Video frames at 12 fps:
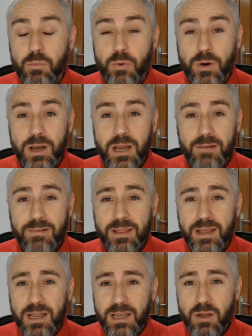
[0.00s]
Pues la
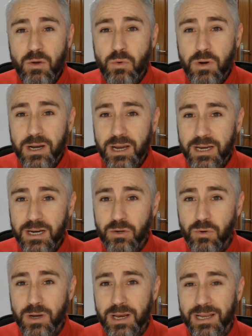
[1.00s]
verdad es que un
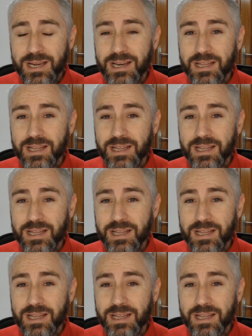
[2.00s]
género al que